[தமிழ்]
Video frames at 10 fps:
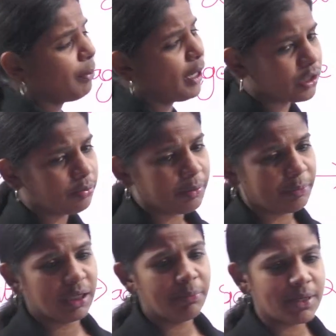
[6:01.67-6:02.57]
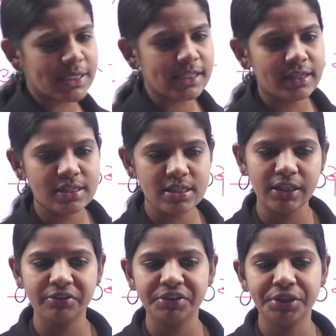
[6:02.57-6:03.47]
பார்த்தோம் அப்படின்னா
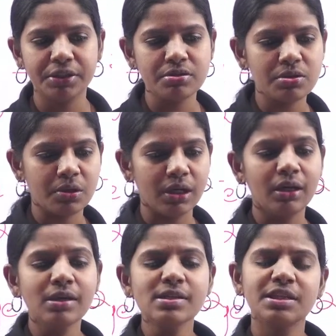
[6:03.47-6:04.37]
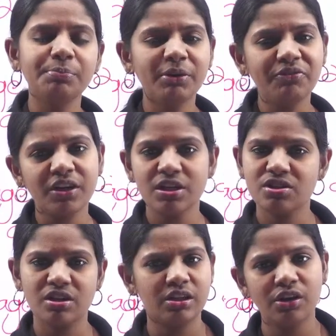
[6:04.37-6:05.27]
பர்சன்டேஜ்லேருந்து வந்திருக்குன்னு சொன்னேன்
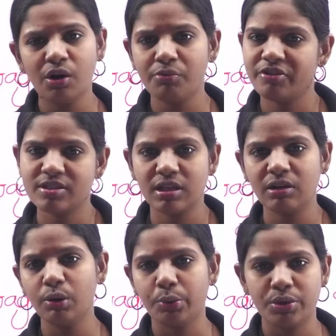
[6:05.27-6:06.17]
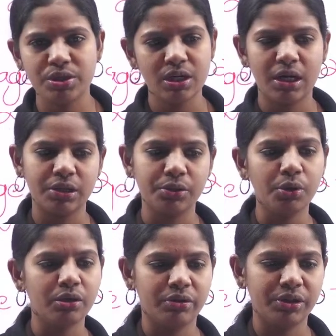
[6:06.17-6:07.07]
சிம்பிளிஃபிகேஷன்லேருந்து ஆப்வியஸ்லி ஒரு கொஷின் ஆனது
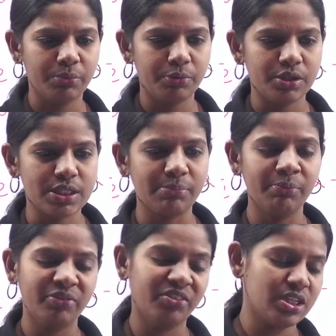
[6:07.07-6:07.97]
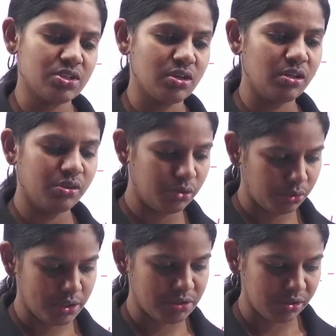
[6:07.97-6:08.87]
உங்களுக்கு வந்துட போகுது சிம்பிளிஃபிகேஷன்லேருந்து ஒரு
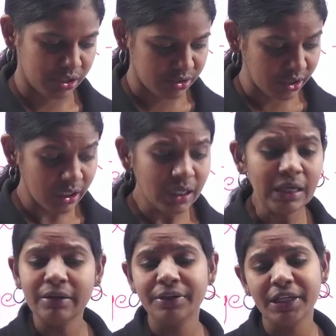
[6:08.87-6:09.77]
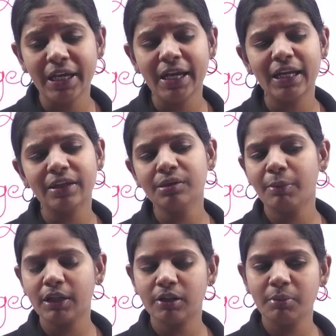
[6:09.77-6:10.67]
கொஷின் வந்துடுது டிஐலேருந்து
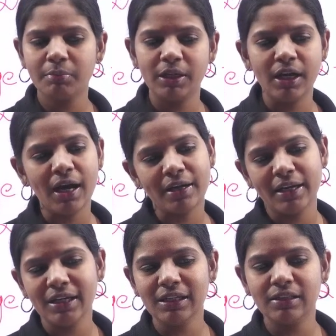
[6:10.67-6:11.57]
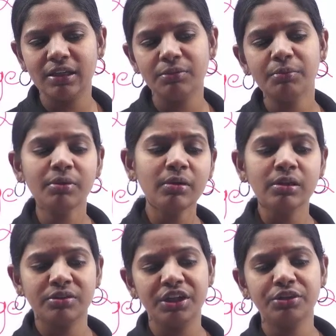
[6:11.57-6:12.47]
பார்த்தோம் அப்படின்னா அகெயின் இதுலேயும்
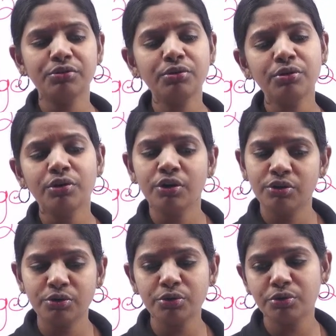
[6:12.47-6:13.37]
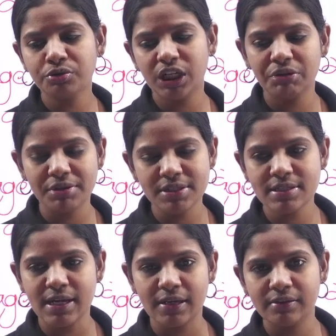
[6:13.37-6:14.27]
த்ரீ டூ டூ டூ த்ரீ
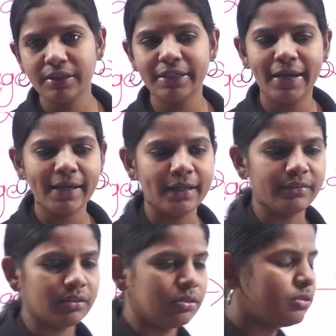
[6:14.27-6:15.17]
கொஷின்ஸ் ஆனது டிஐலேருந்து